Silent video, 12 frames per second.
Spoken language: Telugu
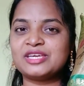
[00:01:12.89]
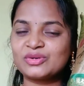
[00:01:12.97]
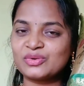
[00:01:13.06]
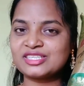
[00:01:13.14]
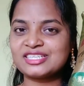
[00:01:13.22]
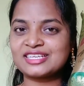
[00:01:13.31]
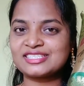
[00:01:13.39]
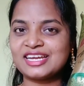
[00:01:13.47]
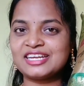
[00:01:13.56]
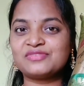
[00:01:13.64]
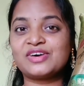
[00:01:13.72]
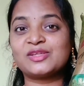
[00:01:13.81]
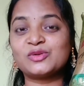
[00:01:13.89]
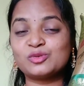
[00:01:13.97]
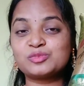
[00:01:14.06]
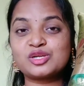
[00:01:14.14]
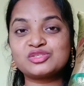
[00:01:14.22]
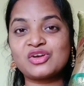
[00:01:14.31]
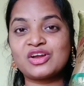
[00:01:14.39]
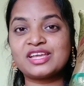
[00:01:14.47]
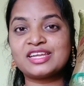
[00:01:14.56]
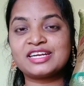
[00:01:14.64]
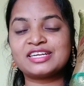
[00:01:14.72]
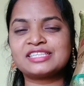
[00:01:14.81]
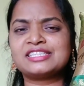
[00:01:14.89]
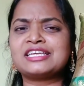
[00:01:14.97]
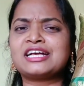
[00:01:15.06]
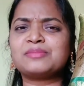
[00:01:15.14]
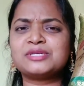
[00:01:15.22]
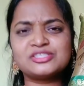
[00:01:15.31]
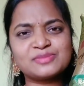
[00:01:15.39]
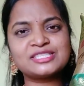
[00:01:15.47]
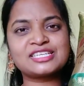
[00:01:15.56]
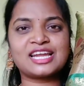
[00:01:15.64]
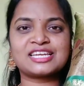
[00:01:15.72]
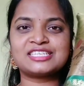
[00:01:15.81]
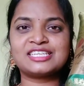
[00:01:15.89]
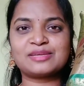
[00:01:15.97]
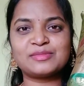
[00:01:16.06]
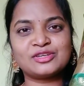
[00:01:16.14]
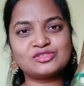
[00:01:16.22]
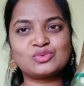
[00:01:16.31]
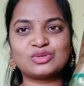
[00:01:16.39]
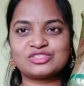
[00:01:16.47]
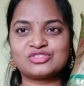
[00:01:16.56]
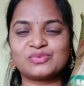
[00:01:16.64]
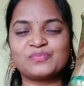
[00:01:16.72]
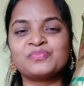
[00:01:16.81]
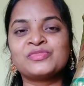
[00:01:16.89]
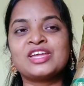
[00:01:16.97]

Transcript: మీరు కూడా చెక్ చేయండి వాళ్ళ గ్రూప్స్లో జాయిన్ అయినట్టయితే ఇంకా మంచి మంచి కలెక్షన్ అంతా మీరు చూడొచ్చు